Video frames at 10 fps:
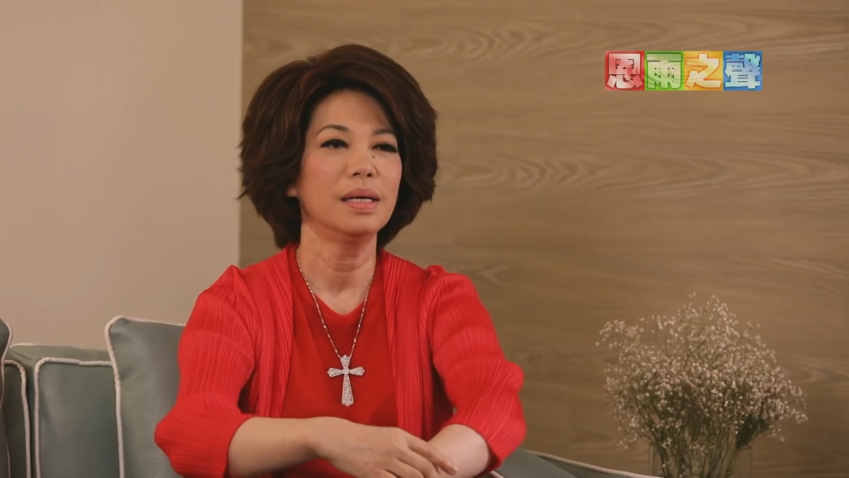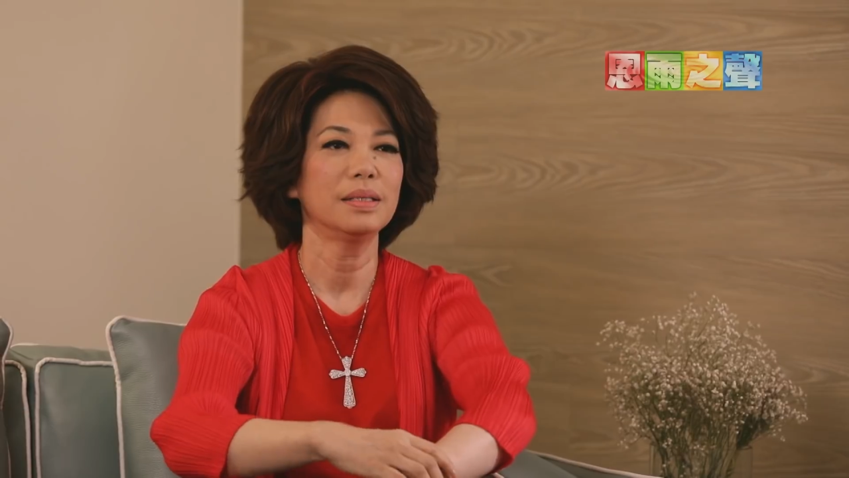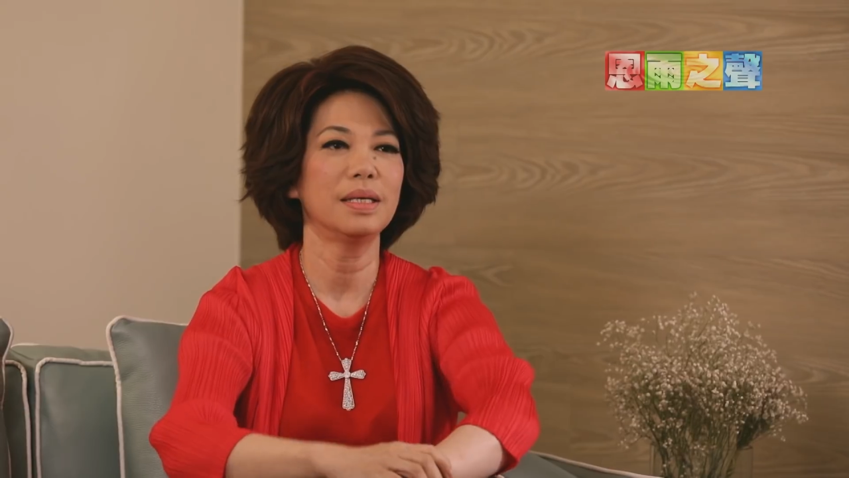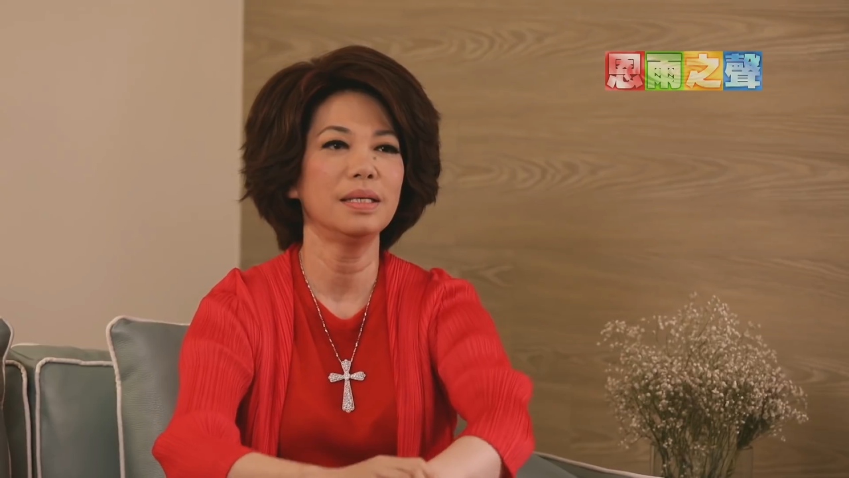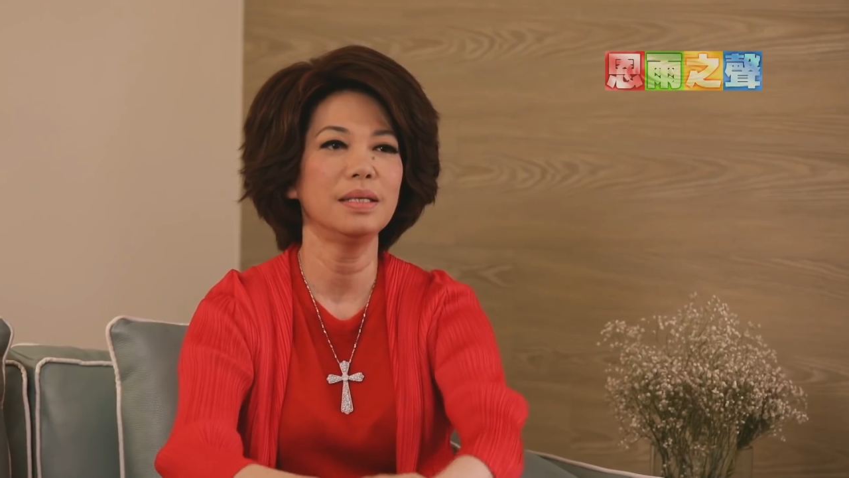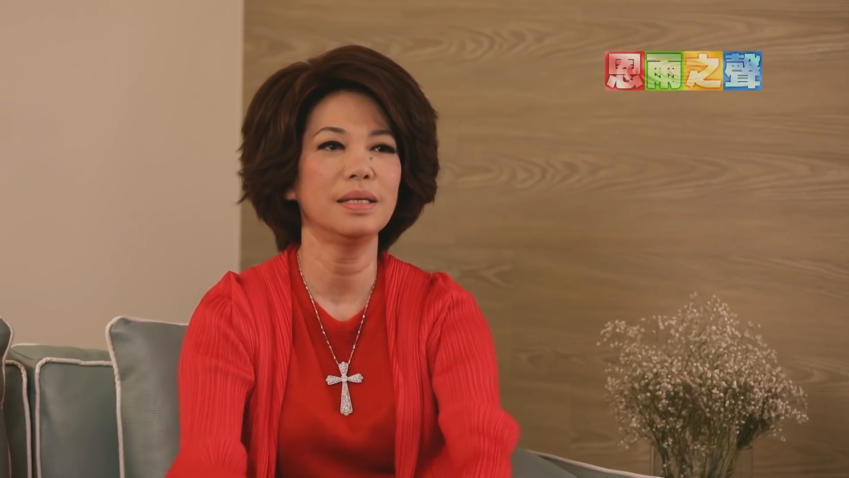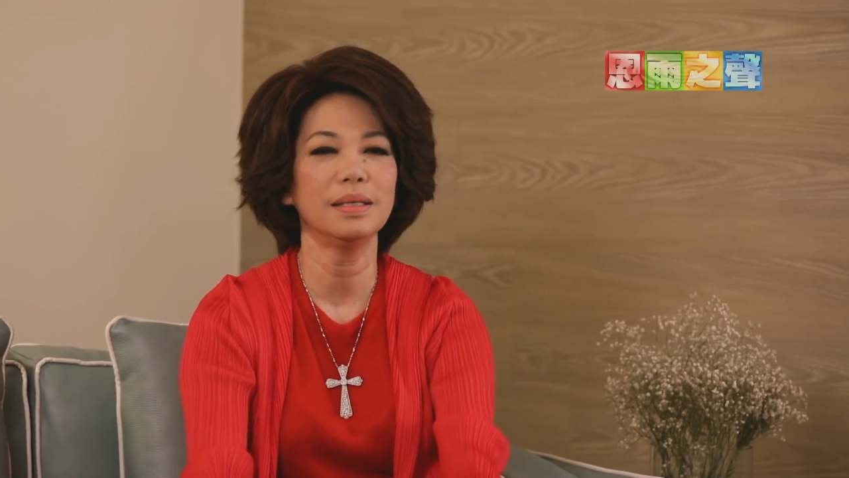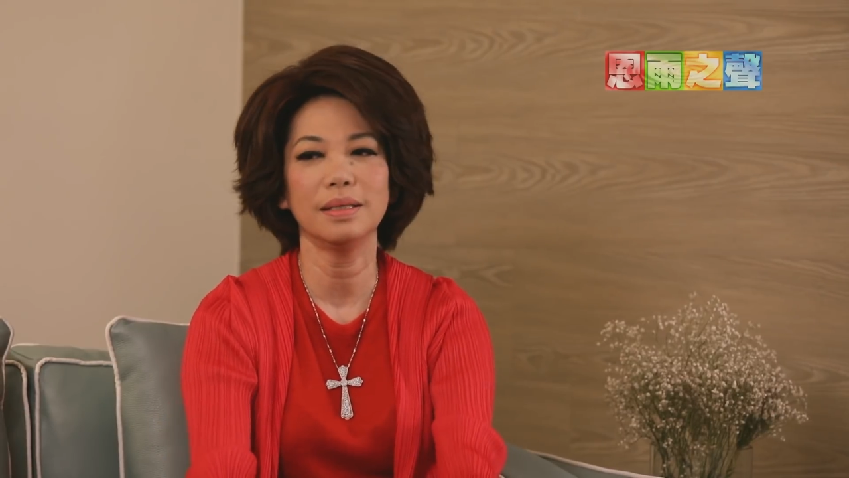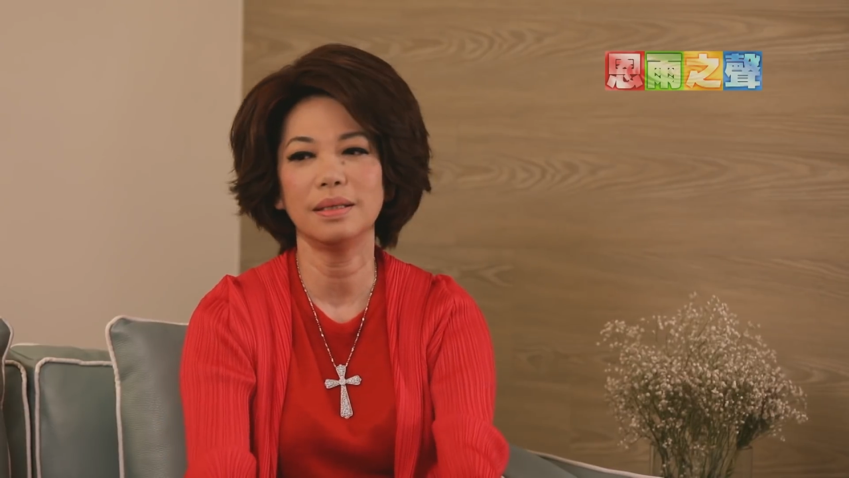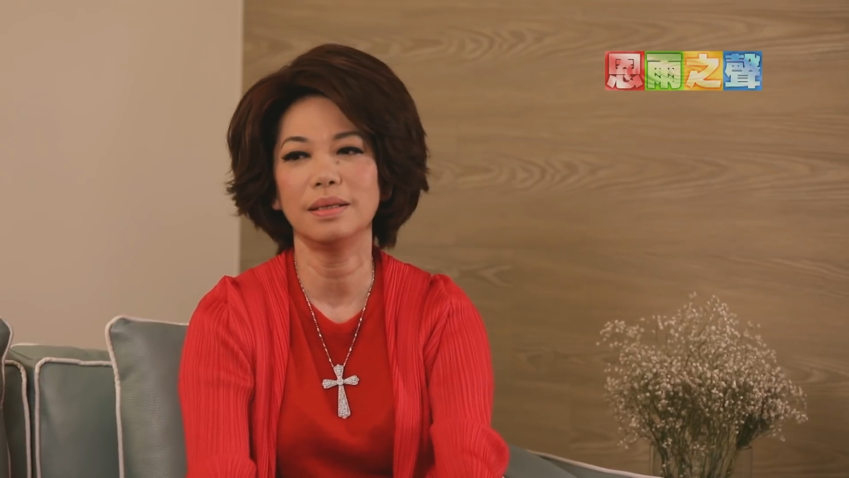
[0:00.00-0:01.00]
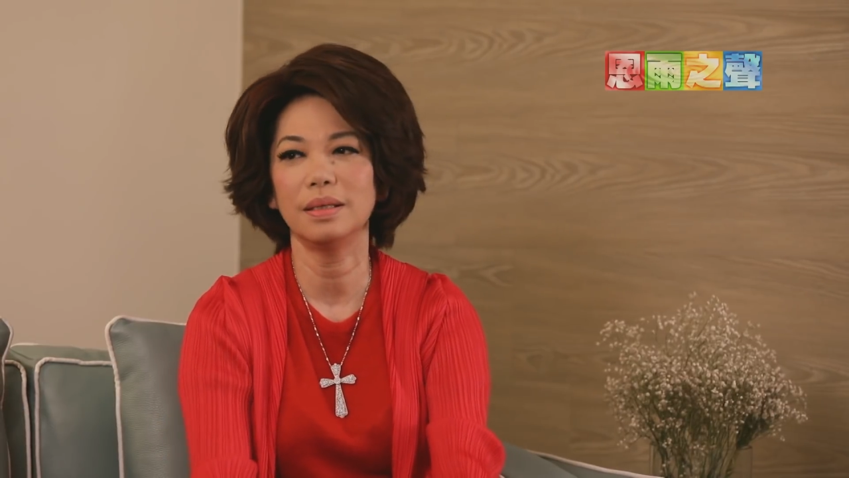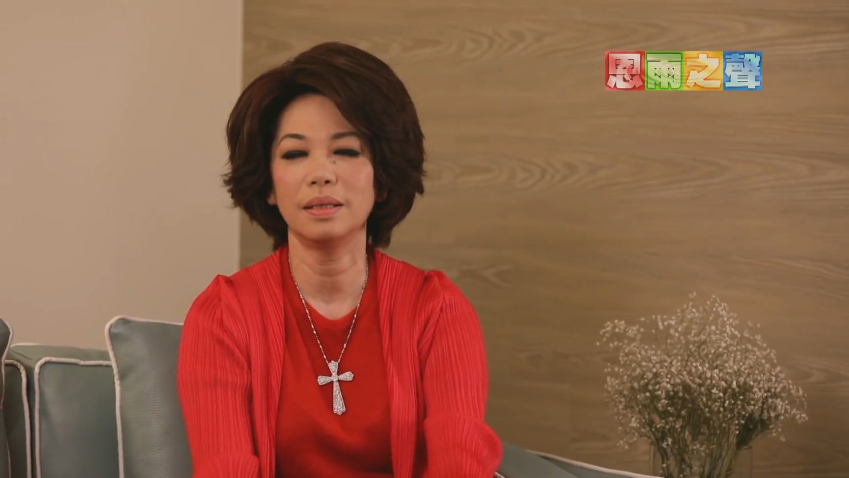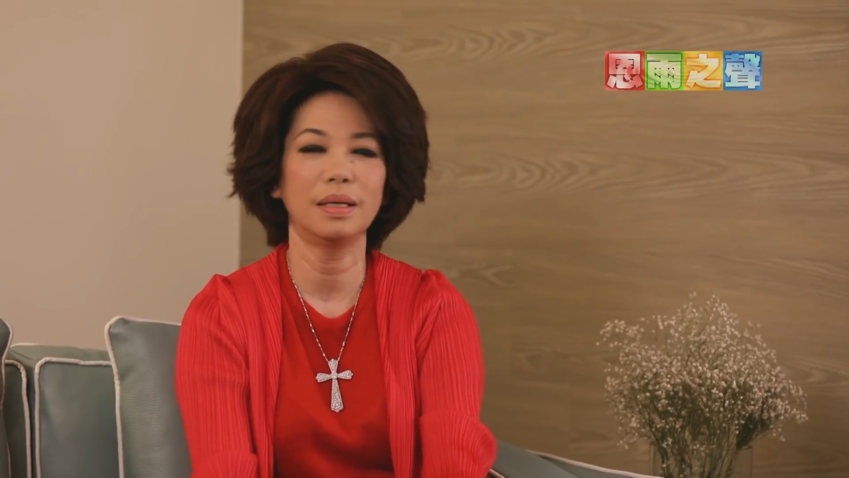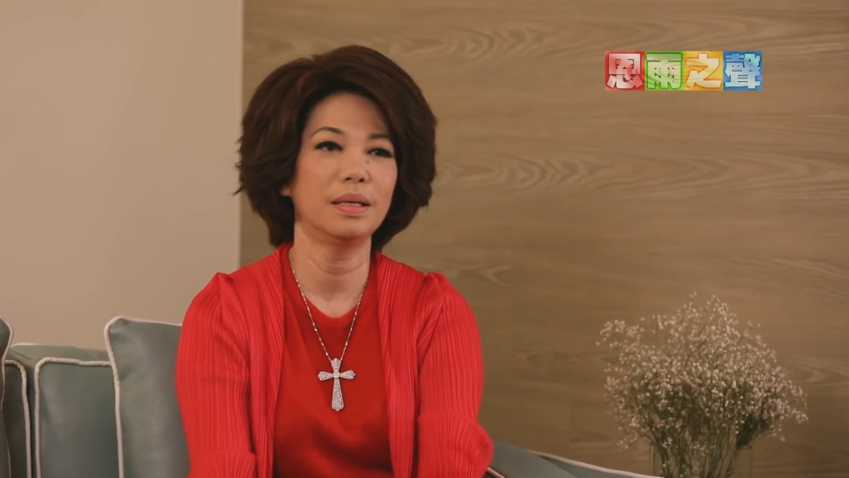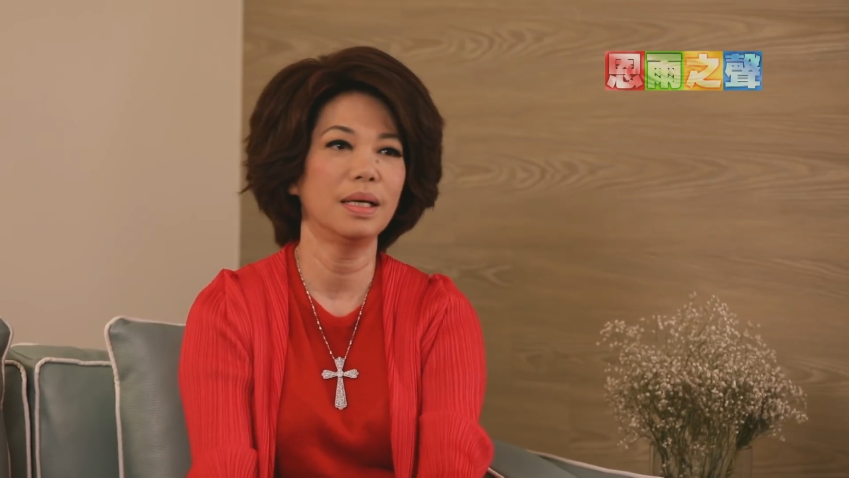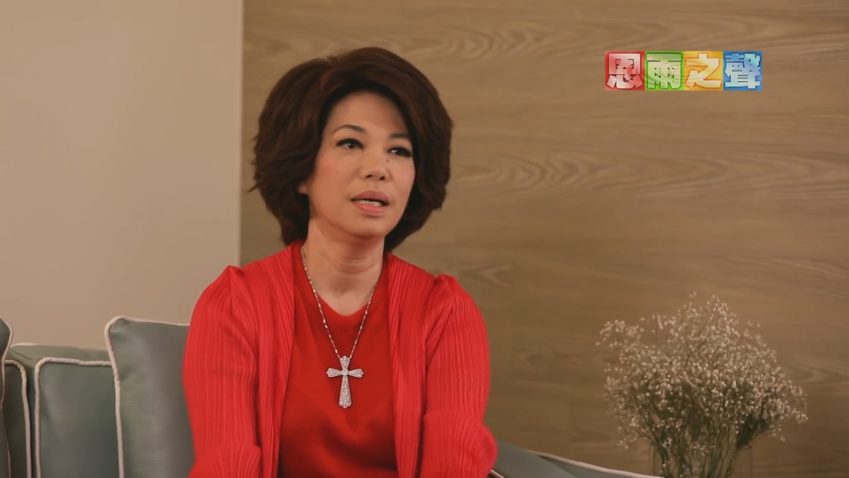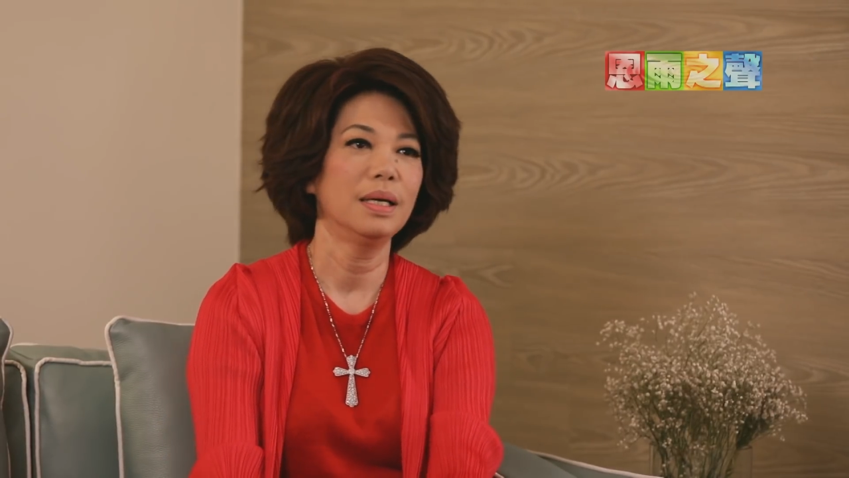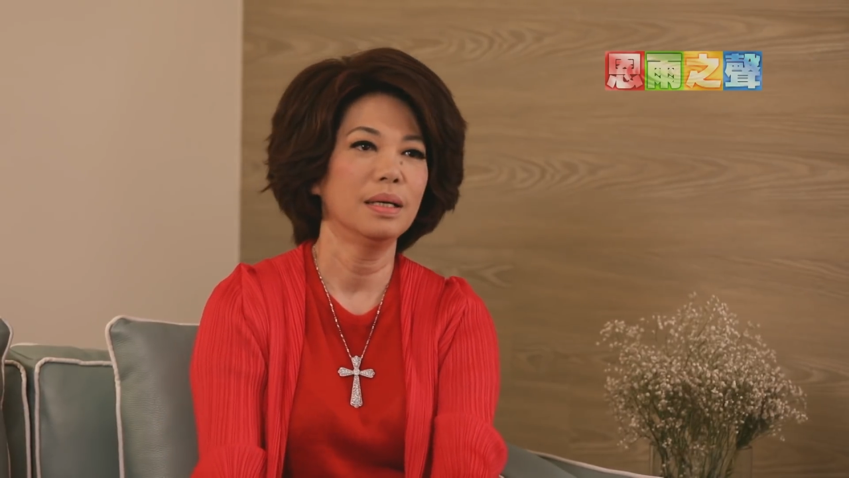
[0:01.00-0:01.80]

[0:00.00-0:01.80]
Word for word: 前几天在这啦